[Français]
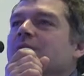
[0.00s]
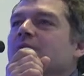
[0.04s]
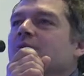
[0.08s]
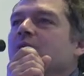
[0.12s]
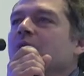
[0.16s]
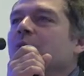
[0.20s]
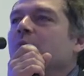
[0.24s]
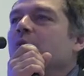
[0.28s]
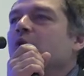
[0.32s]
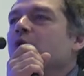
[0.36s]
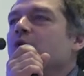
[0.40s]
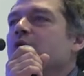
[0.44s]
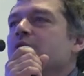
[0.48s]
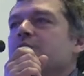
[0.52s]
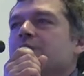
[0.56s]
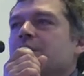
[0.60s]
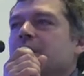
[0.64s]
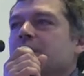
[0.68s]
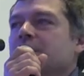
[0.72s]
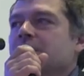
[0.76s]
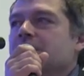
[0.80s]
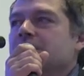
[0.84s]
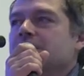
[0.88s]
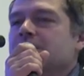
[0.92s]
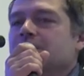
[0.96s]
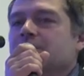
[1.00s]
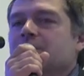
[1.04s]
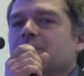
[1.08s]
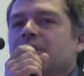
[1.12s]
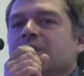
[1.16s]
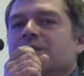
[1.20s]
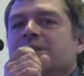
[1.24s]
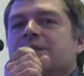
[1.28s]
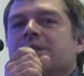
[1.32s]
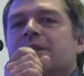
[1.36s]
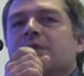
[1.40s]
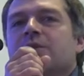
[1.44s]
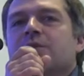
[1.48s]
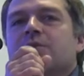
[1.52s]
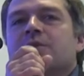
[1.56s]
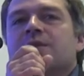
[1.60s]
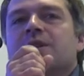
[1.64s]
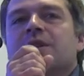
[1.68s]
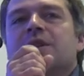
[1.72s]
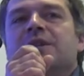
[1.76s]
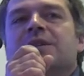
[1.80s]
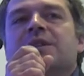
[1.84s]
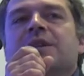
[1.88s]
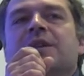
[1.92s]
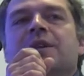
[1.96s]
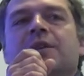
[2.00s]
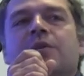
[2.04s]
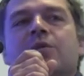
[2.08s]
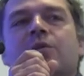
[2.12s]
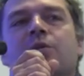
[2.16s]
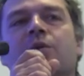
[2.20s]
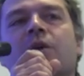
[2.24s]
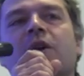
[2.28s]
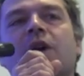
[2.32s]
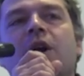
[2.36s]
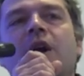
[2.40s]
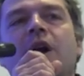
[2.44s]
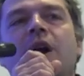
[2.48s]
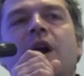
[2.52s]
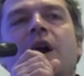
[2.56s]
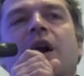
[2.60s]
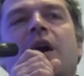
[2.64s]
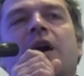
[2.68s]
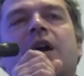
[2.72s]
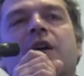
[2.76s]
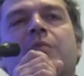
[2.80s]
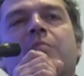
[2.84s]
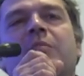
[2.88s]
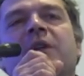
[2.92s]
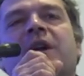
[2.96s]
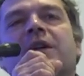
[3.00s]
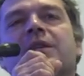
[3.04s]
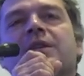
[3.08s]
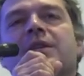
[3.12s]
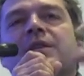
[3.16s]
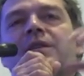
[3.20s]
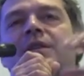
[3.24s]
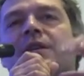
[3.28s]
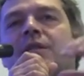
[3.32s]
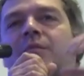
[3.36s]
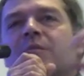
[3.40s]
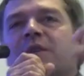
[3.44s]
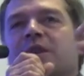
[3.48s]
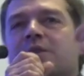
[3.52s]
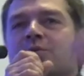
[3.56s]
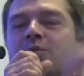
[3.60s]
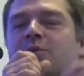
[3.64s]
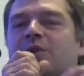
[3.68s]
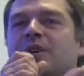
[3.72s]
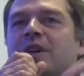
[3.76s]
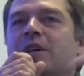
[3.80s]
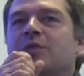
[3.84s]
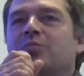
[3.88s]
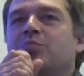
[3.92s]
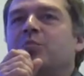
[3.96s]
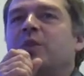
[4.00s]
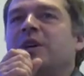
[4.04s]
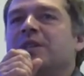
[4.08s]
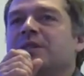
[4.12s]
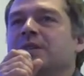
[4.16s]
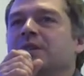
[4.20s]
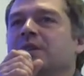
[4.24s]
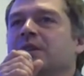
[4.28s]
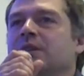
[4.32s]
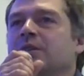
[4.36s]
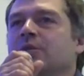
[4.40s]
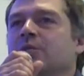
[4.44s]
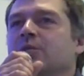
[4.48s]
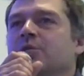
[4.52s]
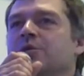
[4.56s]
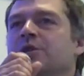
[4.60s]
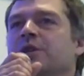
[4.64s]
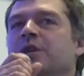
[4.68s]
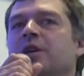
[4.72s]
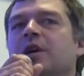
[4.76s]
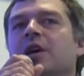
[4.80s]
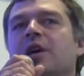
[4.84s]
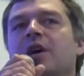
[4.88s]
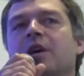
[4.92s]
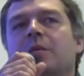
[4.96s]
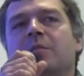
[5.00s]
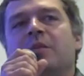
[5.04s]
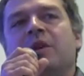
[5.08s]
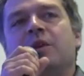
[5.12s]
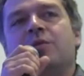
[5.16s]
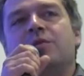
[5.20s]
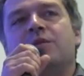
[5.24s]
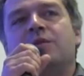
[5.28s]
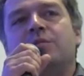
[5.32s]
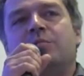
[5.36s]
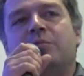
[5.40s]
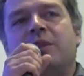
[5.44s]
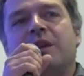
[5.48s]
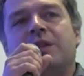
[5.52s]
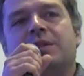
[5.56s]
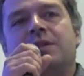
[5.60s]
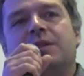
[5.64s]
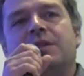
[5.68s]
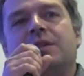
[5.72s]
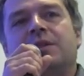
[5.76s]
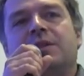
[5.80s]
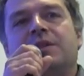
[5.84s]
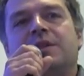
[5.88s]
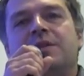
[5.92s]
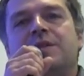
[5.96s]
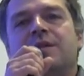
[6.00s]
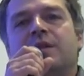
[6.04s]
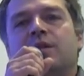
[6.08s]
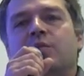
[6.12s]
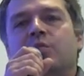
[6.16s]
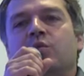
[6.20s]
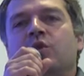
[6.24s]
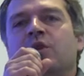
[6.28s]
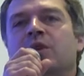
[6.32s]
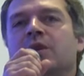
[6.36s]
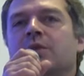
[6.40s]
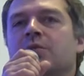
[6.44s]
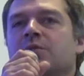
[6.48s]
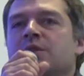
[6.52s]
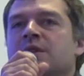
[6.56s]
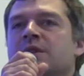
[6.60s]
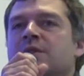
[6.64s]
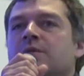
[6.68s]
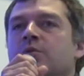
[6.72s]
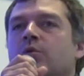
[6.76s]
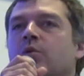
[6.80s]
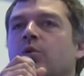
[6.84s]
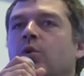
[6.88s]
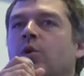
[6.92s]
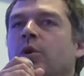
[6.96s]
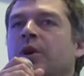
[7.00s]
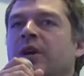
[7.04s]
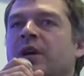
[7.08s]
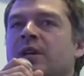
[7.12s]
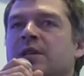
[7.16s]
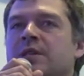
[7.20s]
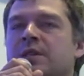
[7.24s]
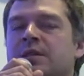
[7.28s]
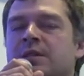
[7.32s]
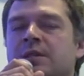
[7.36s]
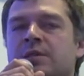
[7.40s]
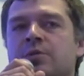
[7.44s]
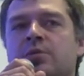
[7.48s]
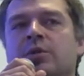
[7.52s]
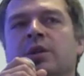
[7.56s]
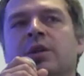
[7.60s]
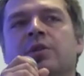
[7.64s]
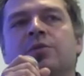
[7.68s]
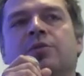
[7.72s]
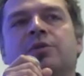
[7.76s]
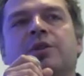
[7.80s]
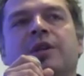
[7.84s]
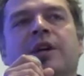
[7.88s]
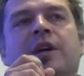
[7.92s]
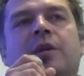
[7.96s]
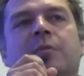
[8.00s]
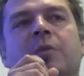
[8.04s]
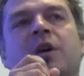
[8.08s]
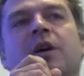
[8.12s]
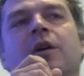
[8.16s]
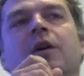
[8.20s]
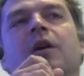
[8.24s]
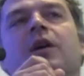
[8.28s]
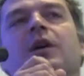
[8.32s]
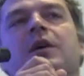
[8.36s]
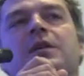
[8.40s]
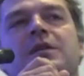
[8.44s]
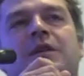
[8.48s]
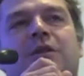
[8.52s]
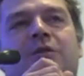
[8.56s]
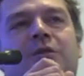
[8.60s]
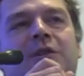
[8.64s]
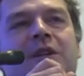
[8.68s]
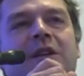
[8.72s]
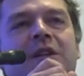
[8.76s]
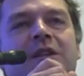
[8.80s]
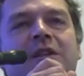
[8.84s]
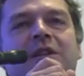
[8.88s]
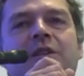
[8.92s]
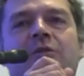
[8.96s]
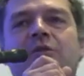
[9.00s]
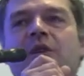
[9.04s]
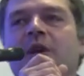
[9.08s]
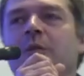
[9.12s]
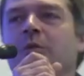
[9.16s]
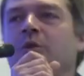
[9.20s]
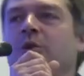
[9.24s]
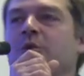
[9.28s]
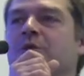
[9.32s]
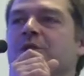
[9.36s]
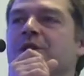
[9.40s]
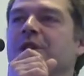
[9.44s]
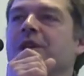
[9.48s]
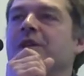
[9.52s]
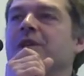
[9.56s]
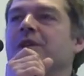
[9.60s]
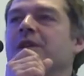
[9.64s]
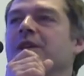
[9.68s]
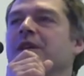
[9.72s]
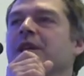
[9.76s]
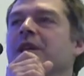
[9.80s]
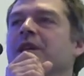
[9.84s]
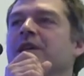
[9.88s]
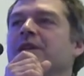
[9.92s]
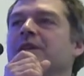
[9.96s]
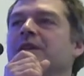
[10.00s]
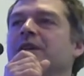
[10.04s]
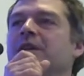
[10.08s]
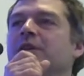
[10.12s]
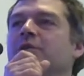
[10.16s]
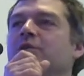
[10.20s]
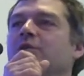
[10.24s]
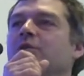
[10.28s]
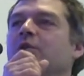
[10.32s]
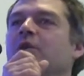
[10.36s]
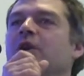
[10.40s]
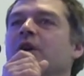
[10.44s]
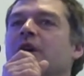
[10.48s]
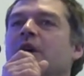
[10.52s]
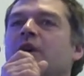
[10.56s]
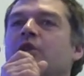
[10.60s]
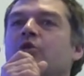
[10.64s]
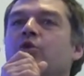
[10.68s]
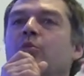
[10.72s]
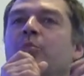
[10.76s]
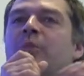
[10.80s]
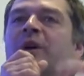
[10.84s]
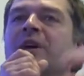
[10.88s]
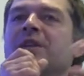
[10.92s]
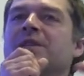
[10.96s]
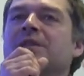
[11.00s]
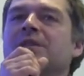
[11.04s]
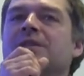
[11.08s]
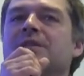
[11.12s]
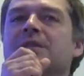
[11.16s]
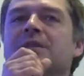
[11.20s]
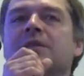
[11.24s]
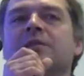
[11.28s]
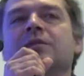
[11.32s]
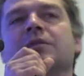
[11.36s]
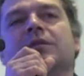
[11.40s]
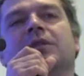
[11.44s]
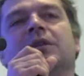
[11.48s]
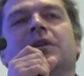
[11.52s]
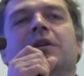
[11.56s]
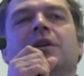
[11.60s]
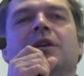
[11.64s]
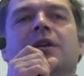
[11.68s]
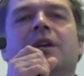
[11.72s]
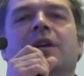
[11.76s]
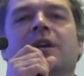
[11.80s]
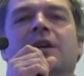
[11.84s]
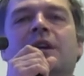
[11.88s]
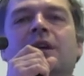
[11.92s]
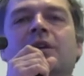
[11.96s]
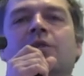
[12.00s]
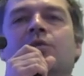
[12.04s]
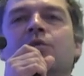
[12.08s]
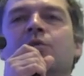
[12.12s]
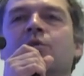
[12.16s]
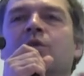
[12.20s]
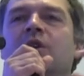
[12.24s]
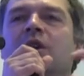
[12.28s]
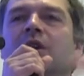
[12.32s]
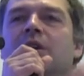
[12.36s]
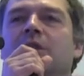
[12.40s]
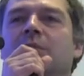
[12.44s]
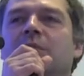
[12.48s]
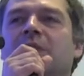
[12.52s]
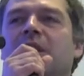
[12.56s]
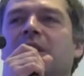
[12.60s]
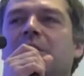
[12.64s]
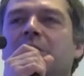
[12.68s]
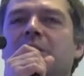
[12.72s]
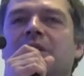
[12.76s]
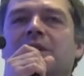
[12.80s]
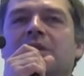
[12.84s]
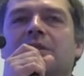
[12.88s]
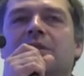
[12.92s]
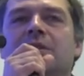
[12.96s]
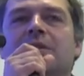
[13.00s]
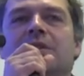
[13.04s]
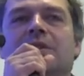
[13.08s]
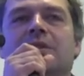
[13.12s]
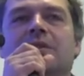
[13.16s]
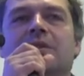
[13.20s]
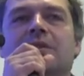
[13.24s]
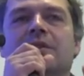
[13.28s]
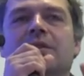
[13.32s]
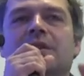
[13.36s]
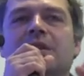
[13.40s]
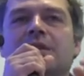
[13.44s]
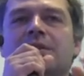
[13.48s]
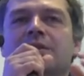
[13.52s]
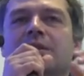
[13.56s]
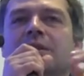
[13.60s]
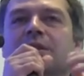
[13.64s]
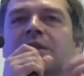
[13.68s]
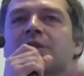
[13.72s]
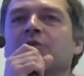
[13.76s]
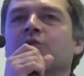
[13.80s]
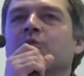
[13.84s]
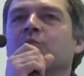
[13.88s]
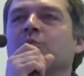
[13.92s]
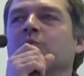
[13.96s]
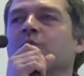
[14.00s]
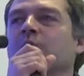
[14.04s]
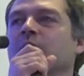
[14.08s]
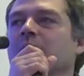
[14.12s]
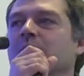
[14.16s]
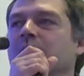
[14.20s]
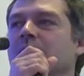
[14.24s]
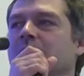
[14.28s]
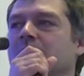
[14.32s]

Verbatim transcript: de la blockchain, si vous voulez. C'est-à-dire que c'est l'idée que un répartissant, bien sûr, il y a une partie technologique, mais il y a aussi une partie distribuée dans le sens organisationnel du terme. Dans l'idée de la blockchain, il y a l'idée qu'un repartissant les calculs parmi euh, un certain nombre,